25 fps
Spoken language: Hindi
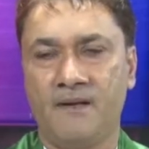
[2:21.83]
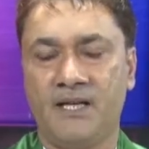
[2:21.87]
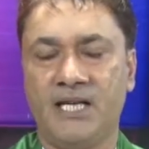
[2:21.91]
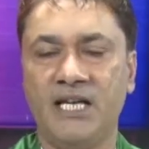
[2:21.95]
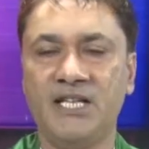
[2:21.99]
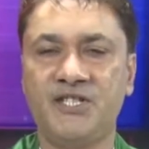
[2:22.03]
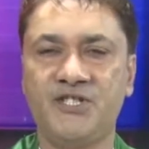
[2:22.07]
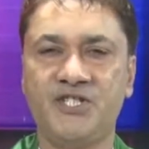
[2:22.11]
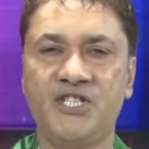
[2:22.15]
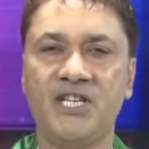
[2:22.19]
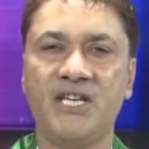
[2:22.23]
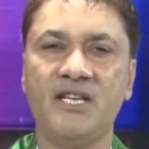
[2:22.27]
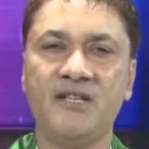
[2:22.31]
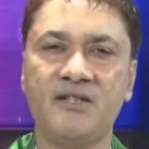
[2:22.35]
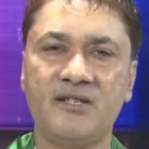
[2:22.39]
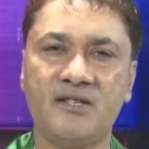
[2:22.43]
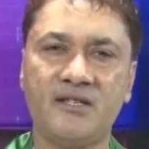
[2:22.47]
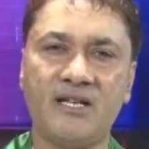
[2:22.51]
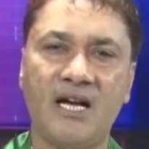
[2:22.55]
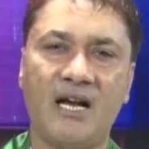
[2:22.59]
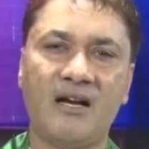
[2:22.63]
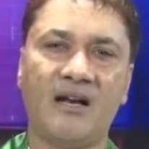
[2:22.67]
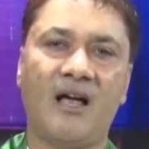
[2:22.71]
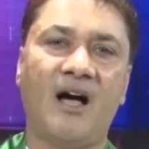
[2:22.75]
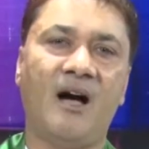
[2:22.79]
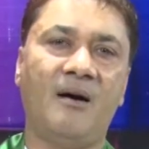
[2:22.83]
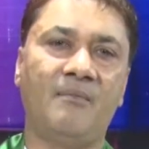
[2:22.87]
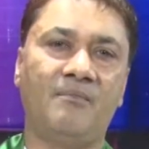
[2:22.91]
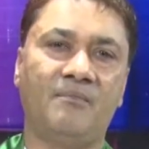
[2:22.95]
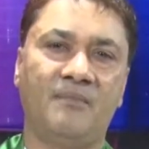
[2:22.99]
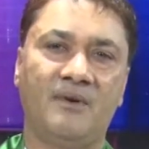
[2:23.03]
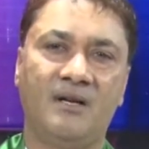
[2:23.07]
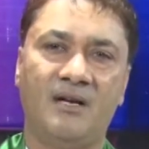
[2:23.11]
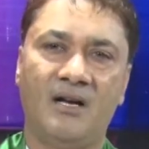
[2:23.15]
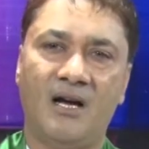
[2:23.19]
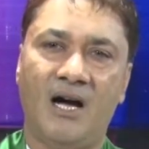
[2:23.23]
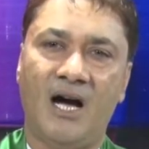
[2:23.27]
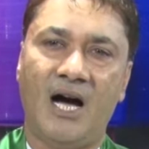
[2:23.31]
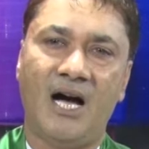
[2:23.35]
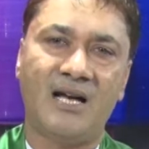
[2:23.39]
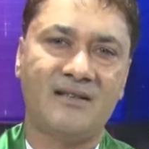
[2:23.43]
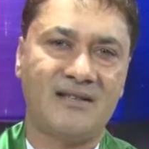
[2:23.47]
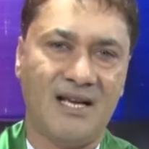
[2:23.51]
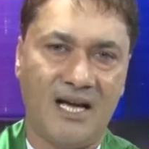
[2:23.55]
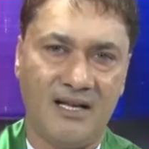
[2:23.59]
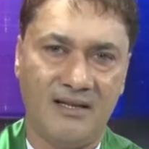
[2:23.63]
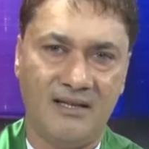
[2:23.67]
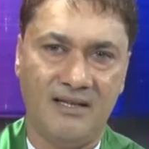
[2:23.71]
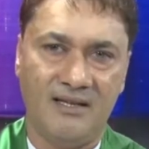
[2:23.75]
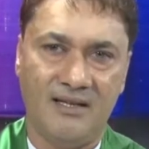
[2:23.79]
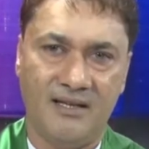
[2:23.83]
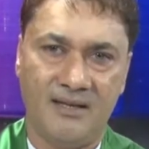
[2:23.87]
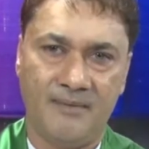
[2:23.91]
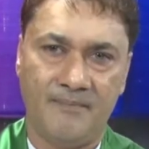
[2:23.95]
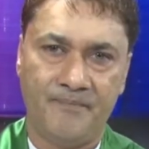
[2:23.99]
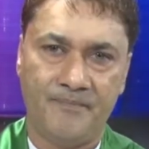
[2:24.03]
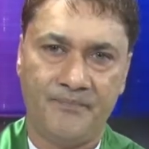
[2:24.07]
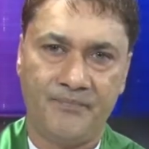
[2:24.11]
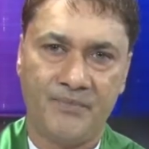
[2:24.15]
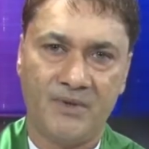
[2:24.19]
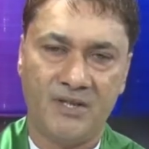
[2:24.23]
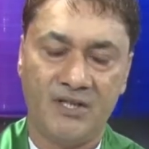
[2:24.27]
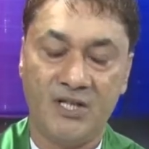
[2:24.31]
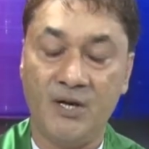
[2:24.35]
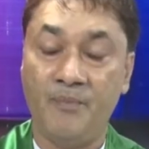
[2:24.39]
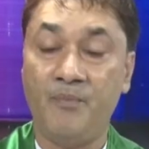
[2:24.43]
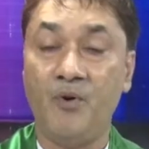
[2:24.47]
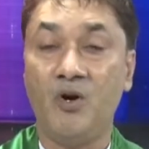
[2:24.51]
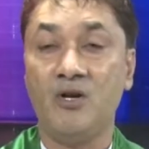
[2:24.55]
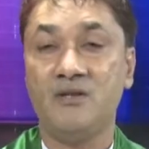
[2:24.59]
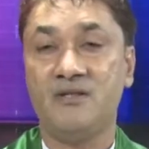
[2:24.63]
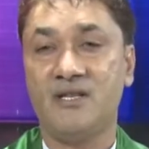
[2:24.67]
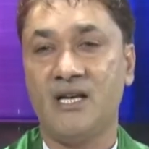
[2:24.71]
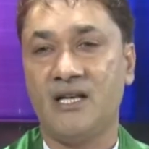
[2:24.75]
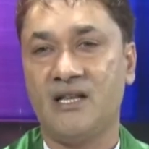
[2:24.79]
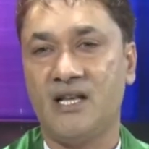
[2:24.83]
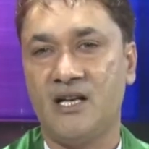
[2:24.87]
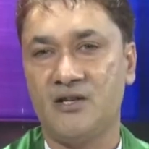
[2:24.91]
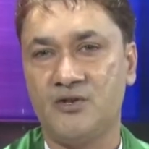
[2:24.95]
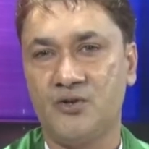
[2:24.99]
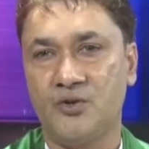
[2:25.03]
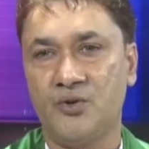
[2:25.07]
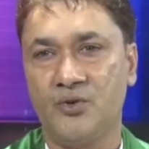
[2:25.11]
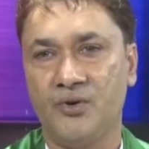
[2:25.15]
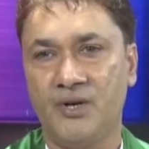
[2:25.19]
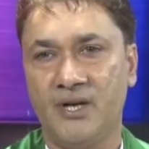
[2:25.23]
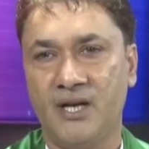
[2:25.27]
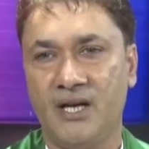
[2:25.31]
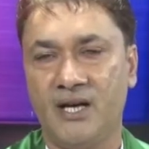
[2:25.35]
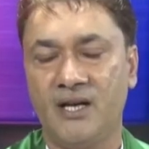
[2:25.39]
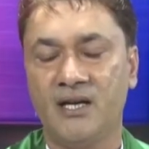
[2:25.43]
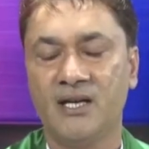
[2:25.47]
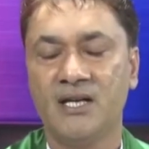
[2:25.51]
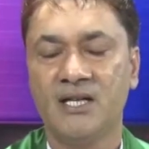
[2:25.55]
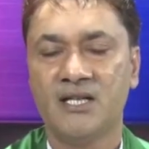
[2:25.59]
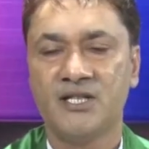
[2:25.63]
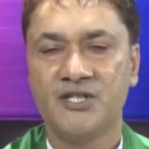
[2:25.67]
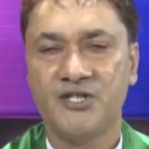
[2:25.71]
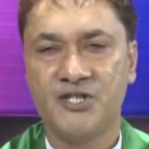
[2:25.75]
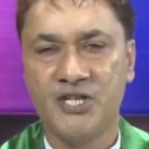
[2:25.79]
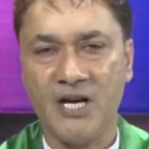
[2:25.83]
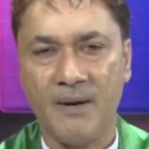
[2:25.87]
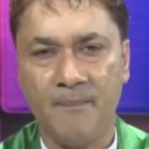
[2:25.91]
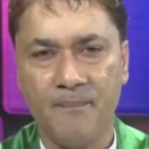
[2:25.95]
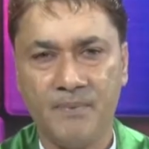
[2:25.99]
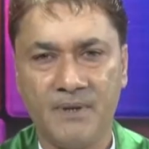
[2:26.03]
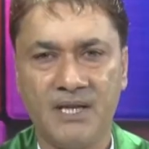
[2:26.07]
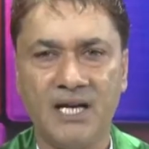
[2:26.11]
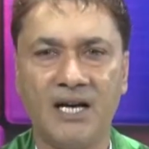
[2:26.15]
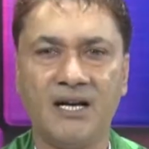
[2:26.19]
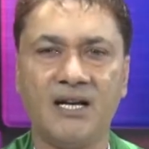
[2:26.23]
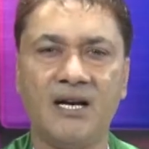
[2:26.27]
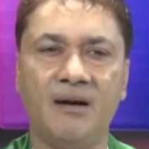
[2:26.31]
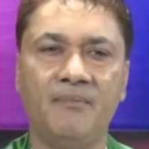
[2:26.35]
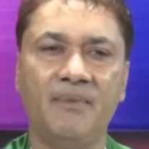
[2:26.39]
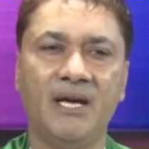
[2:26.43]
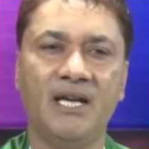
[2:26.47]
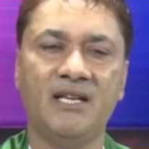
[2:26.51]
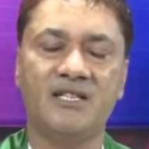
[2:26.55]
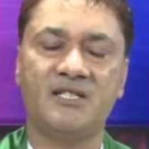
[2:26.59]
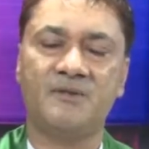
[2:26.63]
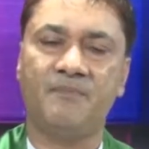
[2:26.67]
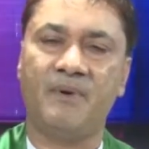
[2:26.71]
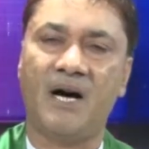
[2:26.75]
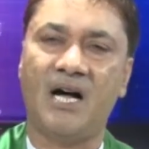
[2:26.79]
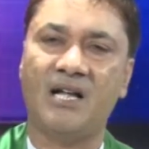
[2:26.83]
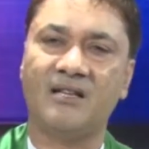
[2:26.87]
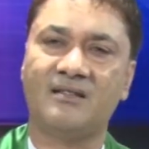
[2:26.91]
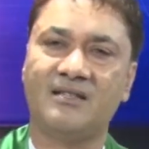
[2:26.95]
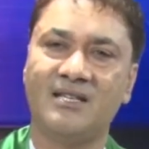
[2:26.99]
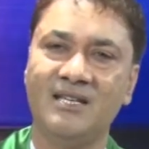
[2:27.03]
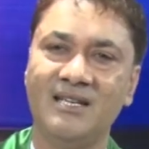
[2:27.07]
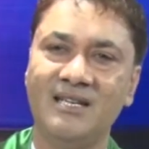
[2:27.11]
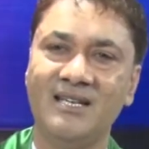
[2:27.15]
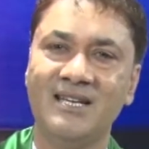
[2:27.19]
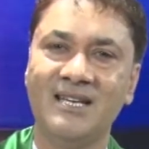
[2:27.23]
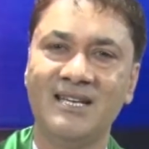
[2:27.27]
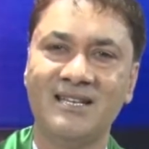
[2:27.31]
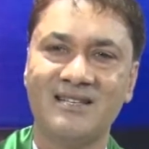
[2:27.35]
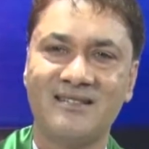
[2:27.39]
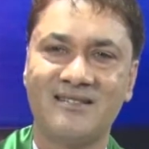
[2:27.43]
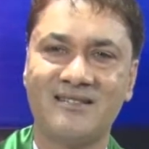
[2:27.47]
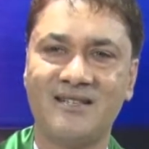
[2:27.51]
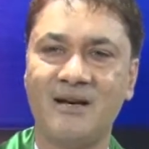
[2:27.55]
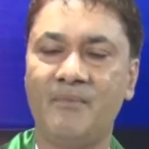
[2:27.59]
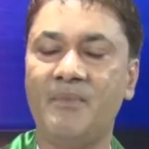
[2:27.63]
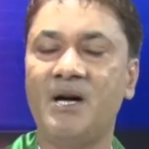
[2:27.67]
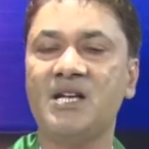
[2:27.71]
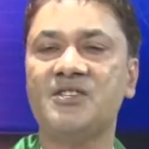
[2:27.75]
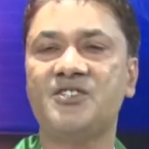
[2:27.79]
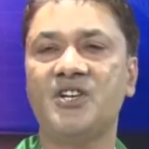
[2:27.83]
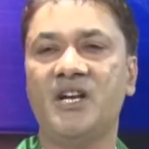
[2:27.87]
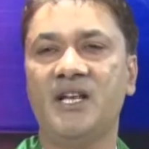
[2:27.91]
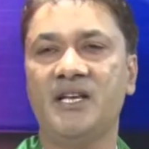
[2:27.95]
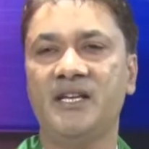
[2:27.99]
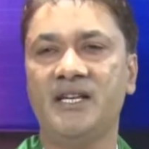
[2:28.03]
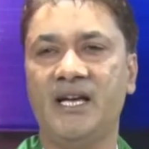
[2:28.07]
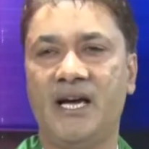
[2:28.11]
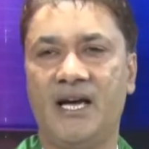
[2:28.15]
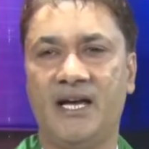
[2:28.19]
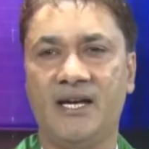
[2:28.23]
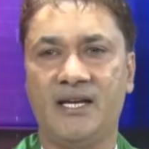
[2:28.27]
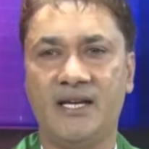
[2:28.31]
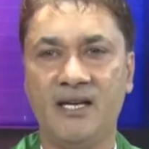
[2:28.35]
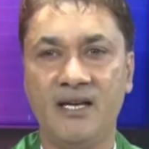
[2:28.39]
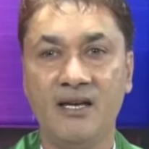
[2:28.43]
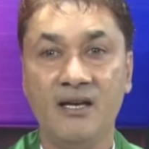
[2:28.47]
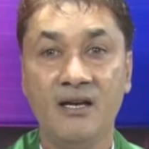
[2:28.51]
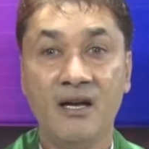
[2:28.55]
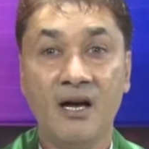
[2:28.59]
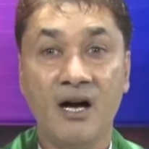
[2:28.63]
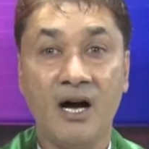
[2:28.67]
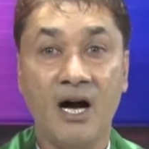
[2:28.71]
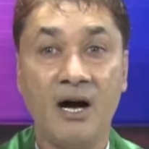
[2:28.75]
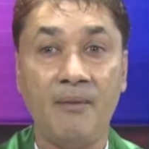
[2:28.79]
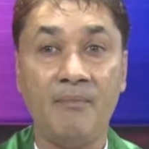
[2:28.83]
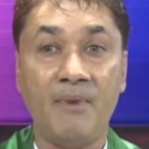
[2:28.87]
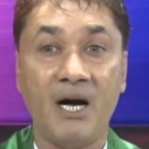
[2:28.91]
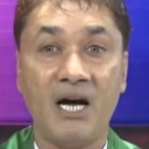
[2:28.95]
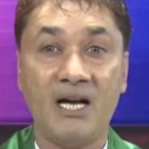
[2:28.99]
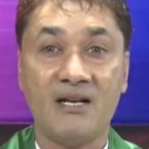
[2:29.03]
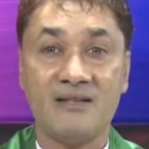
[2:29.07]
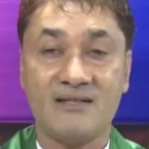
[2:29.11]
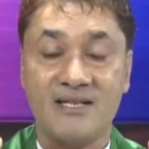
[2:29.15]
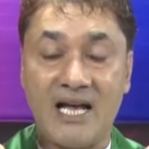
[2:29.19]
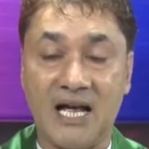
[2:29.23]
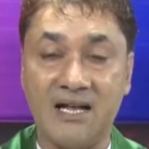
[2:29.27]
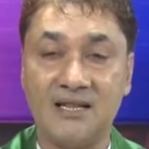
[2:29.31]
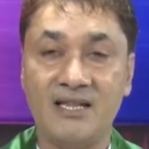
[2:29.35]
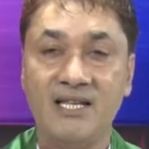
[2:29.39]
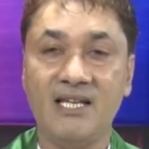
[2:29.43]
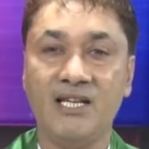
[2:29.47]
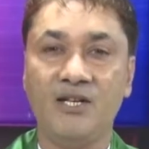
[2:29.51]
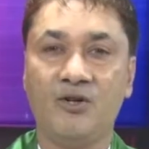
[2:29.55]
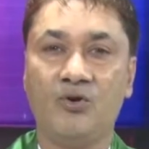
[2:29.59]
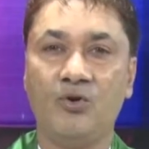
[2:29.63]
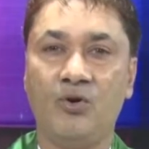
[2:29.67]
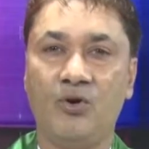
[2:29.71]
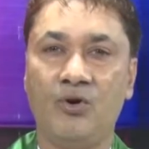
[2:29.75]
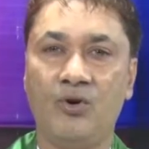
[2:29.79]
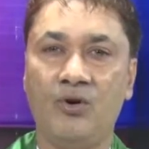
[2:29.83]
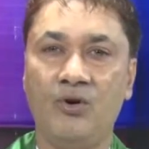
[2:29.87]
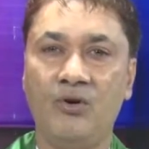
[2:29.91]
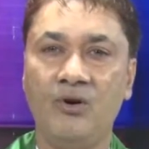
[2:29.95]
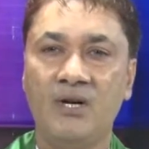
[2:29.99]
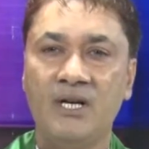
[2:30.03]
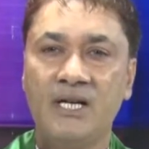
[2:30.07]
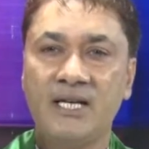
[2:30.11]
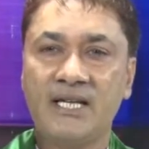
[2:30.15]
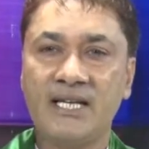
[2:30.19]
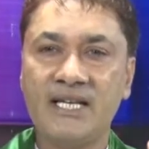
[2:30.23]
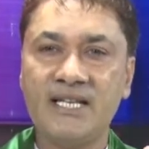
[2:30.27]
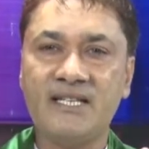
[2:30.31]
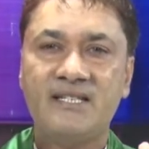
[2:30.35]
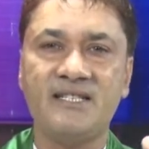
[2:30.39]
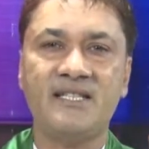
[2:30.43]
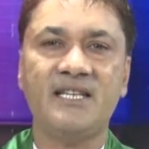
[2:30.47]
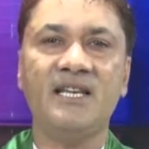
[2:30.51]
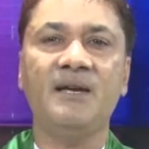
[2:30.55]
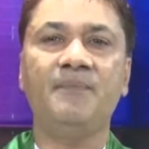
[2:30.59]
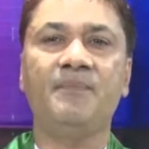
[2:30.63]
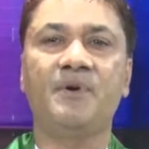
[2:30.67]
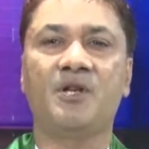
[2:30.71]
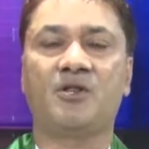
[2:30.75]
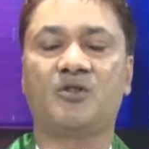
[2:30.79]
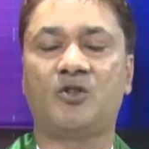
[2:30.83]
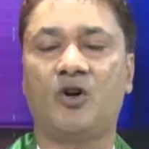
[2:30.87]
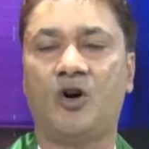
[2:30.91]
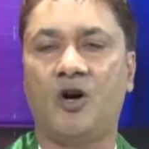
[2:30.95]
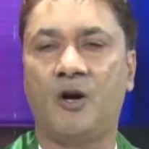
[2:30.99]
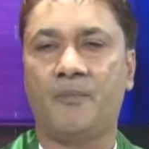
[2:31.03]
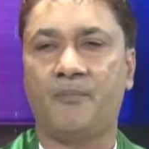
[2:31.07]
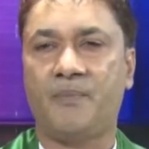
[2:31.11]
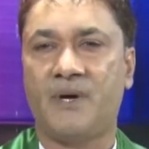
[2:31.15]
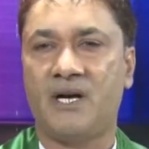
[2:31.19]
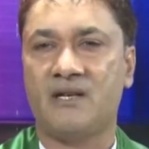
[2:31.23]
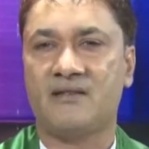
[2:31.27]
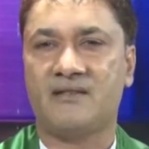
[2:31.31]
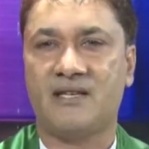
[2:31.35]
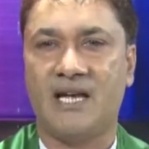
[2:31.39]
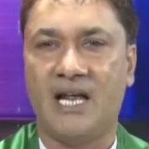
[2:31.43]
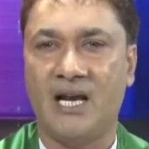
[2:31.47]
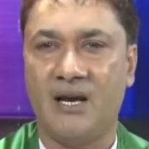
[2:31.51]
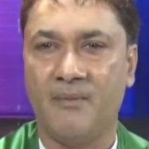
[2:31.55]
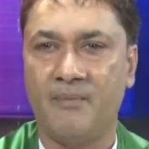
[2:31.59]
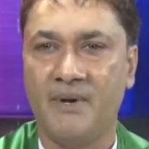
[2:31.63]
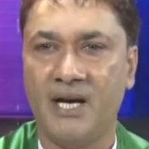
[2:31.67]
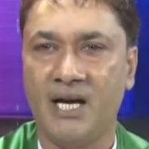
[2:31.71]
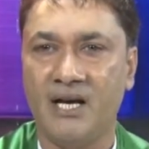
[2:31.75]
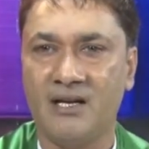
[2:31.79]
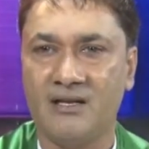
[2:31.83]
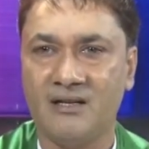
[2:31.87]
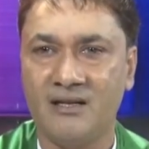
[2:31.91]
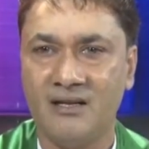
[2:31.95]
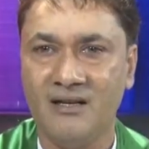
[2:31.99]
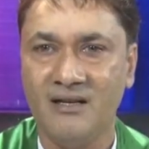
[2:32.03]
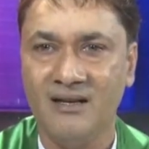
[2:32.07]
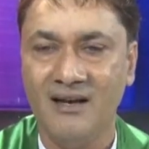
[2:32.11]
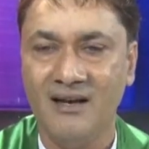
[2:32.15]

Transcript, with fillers: किस चीज़ का नाम आज़ादी है ये बहुत ज़्यादा ज़रूरी है जब तक हमें इस बात की समझ नहीं आएगी हम आज़ादी को किसी भी तौर पर सेलिब्रेट